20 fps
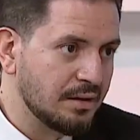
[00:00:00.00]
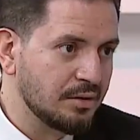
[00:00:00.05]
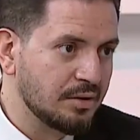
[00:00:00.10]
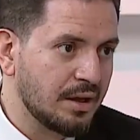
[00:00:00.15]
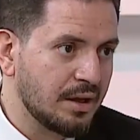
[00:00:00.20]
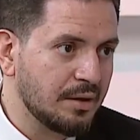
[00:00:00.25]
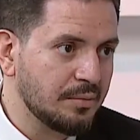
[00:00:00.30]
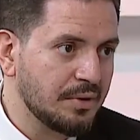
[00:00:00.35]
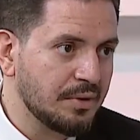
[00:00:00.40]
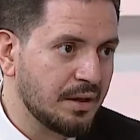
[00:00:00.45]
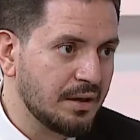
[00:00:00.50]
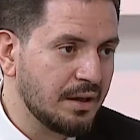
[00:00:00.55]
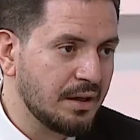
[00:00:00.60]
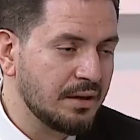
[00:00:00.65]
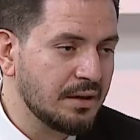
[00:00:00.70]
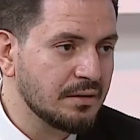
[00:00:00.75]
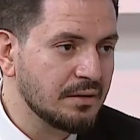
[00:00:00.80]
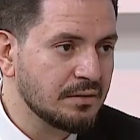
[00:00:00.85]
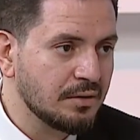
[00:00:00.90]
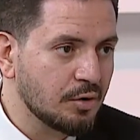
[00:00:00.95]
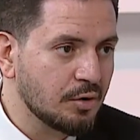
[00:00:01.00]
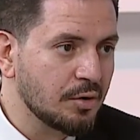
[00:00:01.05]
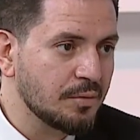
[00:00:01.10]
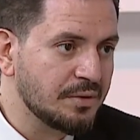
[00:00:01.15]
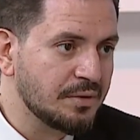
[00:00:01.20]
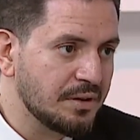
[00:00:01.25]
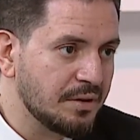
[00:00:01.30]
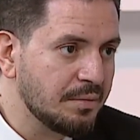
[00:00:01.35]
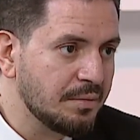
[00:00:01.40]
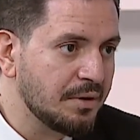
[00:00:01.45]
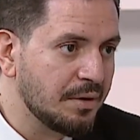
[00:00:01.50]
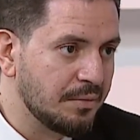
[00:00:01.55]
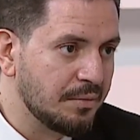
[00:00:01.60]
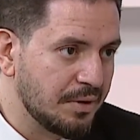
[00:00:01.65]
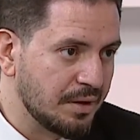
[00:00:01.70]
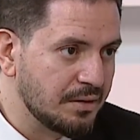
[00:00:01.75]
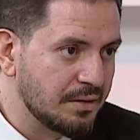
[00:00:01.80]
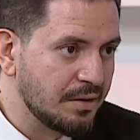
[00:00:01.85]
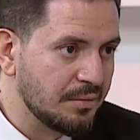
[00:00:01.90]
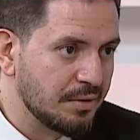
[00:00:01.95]
اللي احنا اتكلمنا عليها اللي هي الدوره بتيجي
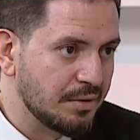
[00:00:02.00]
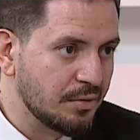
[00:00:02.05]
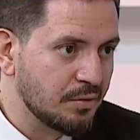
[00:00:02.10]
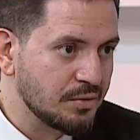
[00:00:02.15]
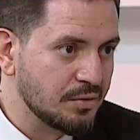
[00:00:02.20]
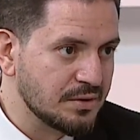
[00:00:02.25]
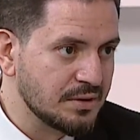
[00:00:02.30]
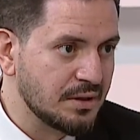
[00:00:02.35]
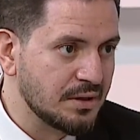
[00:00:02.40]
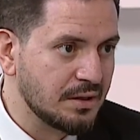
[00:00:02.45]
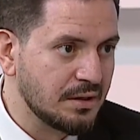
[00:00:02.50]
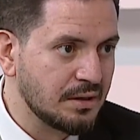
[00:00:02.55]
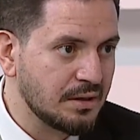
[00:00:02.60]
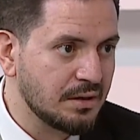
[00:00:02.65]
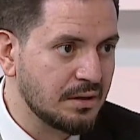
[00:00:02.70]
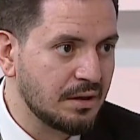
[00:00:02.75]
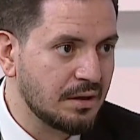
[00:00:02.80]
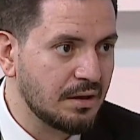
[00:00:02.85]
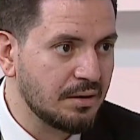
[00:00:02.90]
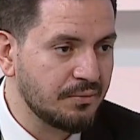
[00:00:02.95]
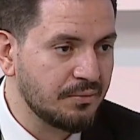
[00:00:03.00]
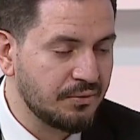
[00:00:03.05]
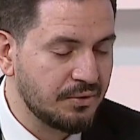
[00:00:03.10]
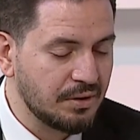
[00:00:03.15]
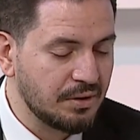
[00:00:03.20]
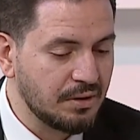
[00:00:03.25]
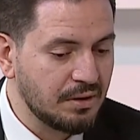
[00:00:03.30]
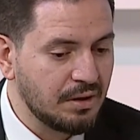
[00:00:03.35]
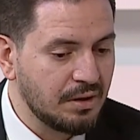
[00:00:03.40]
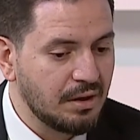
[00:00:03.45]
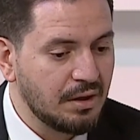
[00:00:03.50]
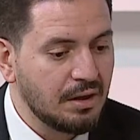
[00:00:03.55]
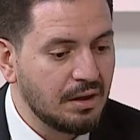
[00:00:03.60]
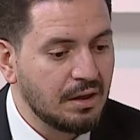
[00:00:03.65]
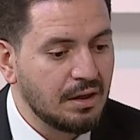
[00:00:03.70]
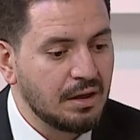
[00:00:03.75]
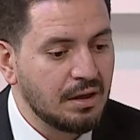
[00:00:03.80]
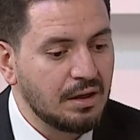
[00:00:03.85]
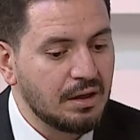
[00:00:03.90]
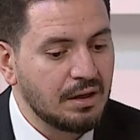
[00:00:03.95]
بكميات كبيره ونسينا اللي احنا نتكلم فيها
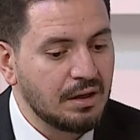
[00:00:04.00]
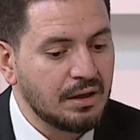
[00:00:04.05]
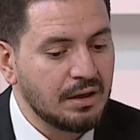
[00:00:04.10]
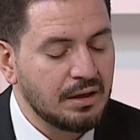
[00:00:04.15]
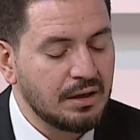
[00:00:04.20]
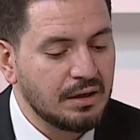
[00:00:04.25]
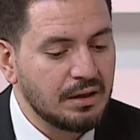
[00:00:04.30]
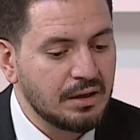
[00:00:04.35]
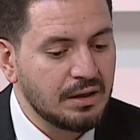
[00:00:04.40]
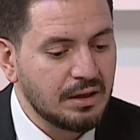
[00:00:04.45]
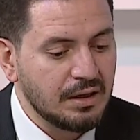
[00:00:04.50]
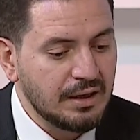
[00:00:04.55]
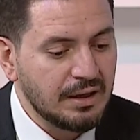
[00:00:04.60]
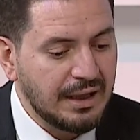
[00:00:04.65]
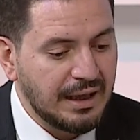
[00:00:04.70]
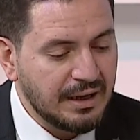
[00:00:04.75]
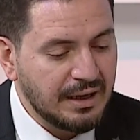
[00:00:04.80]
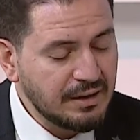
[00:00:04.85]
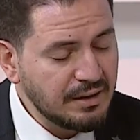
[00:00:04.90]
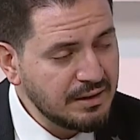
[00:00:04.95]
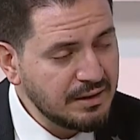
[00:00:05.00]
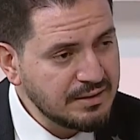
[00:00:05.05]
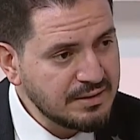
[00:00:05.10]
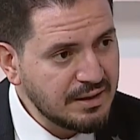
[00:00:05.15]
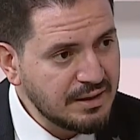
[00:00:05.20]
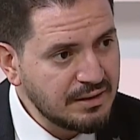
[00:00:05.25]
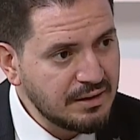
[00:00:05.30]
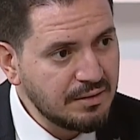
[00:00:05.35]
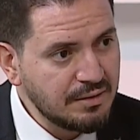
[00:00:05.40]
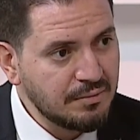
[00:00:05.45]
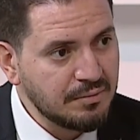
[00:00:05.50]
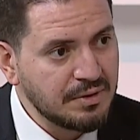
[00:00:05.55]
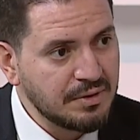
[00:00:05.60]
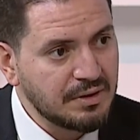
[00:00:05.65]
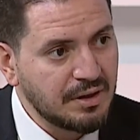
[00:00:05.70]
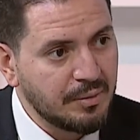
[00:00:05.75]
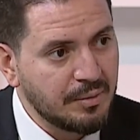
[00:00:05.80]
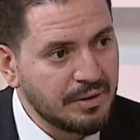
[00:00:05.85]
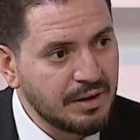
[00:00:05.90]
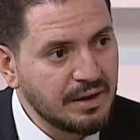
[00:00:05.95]
الحالات اللي زي دي
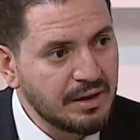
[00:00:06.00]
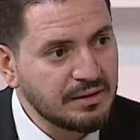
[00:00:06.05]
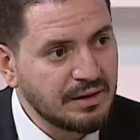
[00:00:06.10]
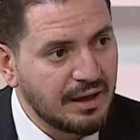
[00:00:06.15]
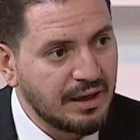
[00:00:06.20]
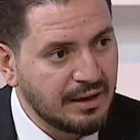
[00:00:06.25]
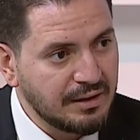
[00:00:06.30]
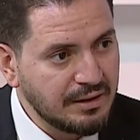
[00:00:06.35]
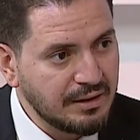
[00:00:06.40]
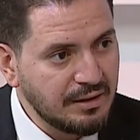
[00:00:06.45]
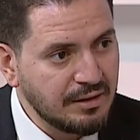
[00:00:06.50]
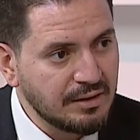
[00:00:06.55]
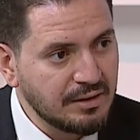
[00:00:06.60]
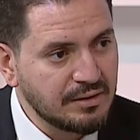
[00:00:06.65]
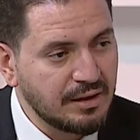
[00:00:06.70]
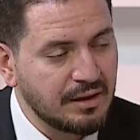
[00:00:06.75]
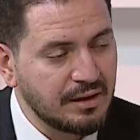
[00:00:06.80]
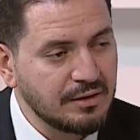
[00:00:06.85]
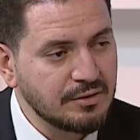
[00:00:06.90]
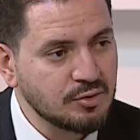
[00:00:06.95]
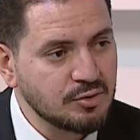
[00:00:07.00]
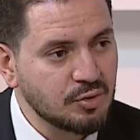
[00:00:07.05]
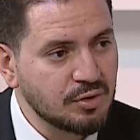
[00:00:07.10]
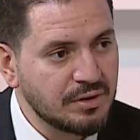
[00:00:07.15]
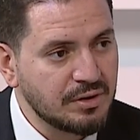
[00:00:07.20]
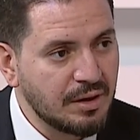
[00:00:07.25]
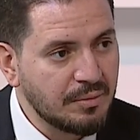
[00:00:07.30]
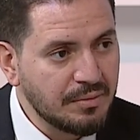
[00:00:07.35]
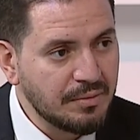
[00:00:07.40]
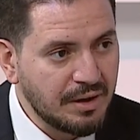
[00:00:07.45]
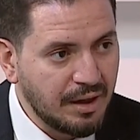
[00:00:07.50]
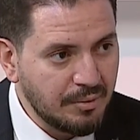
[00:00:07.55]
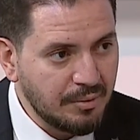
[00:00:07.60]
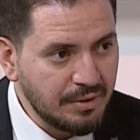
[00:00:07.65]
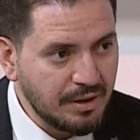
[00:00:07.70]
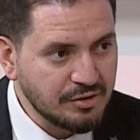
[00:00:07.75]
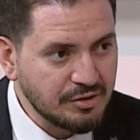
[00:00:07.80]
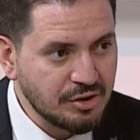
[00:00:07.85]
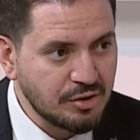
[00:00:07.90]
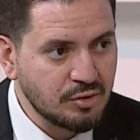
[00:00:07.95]
بيتعمل لها تحاليل اللي هي تحليل صوره دم
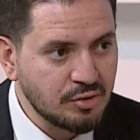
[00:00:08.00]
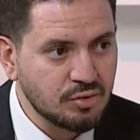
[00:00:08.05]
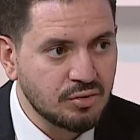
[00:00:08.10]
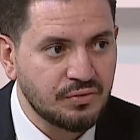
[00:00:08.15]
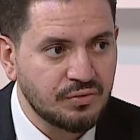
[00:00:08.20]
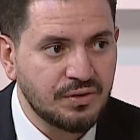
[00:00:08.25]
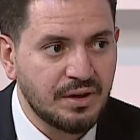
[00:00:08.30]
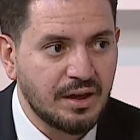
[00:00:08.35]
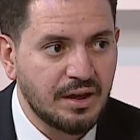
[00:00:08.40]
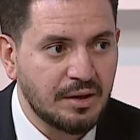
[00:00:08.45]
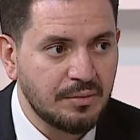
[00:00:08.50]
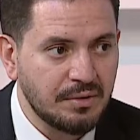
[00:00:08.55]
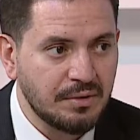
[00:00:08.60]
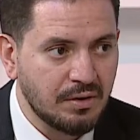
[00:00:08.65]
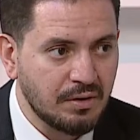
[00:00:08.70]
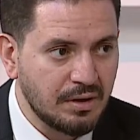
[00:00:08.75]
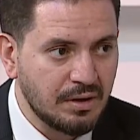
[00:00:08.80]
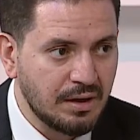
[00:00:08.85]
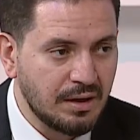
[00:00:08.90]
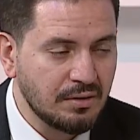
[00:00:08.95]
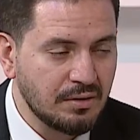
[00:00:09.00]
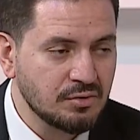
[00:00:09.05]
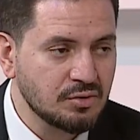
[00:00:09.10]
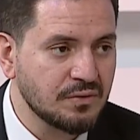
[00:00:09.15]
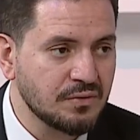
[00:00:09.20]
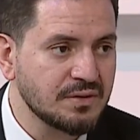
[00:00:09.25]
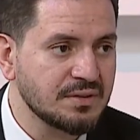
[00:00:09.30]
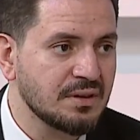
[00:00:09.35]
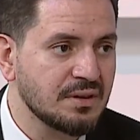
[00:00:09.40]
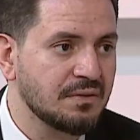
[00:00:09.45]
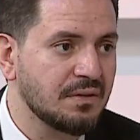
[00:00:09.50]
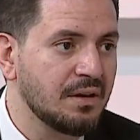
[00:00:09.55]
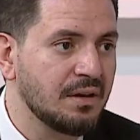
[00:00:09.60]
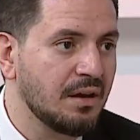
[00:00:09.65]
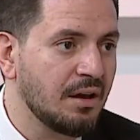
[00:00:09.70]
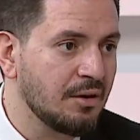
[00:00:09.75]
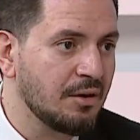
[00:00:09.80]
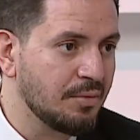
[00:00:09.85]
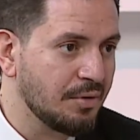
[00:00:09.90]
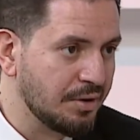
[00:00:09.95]
كامله عشان نشوف في انيميا ولا لا ونشوف
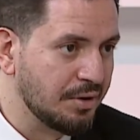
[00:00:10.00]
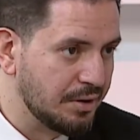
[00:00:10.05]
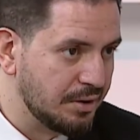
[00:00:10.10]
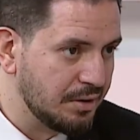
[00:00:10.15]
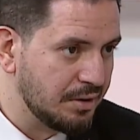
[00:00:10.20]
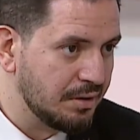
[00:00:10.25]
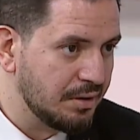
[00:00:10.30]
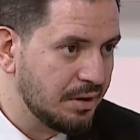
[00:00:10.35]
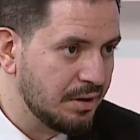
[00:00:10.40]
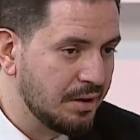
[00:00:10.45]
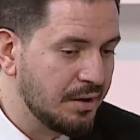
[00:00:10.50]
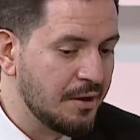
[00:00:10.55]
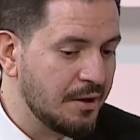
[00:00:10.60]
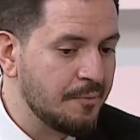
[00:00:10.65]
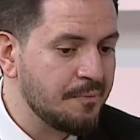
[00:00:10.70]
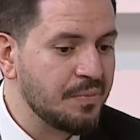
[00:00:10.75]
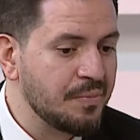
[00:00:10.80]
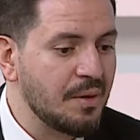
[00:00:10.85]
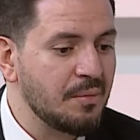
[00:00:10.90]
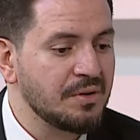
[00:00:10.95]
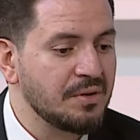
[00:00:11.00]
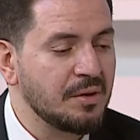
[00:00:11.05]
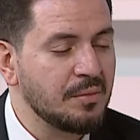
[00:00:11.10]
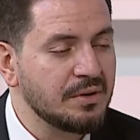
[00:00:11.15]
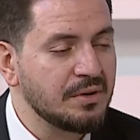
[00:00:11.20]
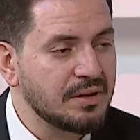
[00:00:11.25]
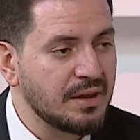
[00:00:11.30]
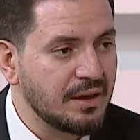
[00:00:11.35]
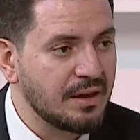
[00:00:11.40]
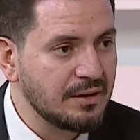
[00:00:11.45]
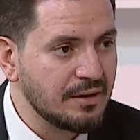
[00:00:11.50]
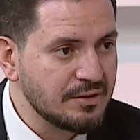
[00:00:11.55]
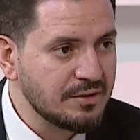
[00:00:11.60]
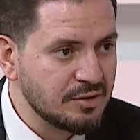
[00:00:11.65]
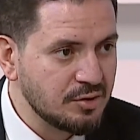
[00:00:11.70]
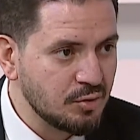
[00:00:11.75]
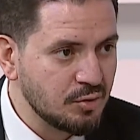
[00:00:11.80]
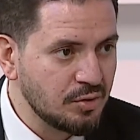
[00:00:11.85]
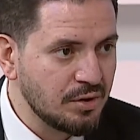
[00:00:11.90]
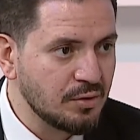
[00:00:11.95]
الصفائح اخبارها ايه بتعمل تحليل
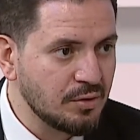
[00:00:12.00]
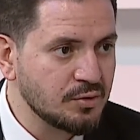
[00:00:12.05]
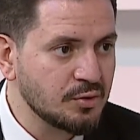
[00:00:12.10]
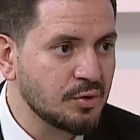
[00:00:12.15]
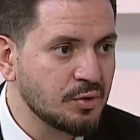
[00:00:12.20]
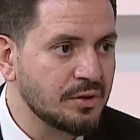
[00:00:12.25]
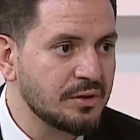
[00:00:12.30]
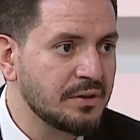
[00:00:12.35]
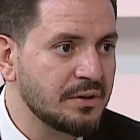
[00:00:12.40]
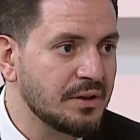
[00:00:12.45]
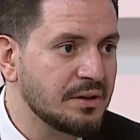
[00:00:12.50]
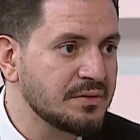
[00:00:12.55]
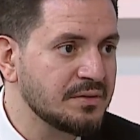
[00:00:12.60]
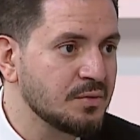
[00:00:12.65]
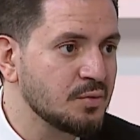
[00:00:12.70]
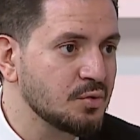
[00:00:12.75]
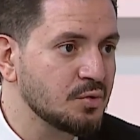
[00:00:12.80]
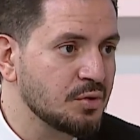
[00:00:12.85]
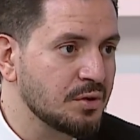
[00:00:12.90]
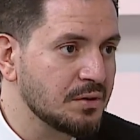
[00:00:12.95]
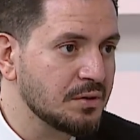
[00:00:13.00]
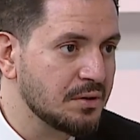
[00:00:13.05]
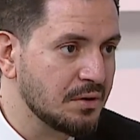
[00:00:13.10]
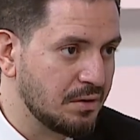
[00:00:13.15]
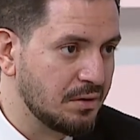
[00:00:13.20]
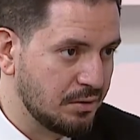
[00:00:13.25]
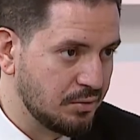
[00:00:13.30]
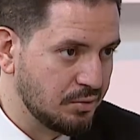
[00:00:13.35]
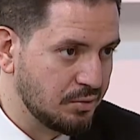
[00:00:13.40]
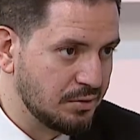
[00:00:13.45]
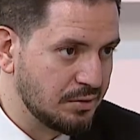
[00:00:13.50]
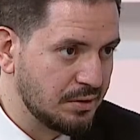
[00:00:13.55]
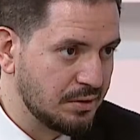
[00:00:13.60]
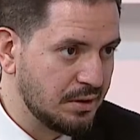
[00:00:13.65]
سيوله وسرعه النسخ وسرعه التجلط